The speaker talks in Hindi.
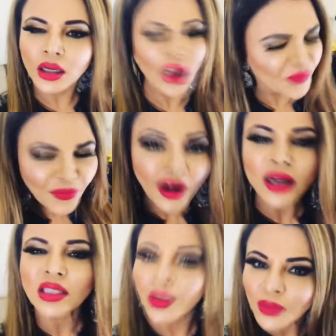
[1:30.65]

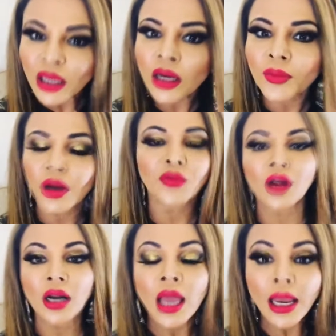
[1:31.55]
डिफरेंट समथिंग
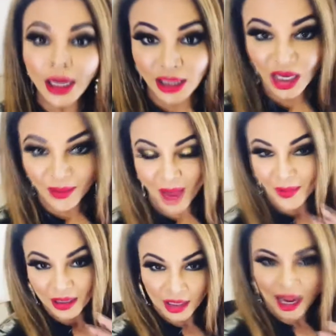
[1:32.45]
डिफरेंट इंडिया में
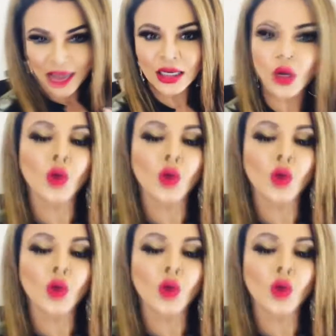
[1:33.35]
आप इंटरनेशनल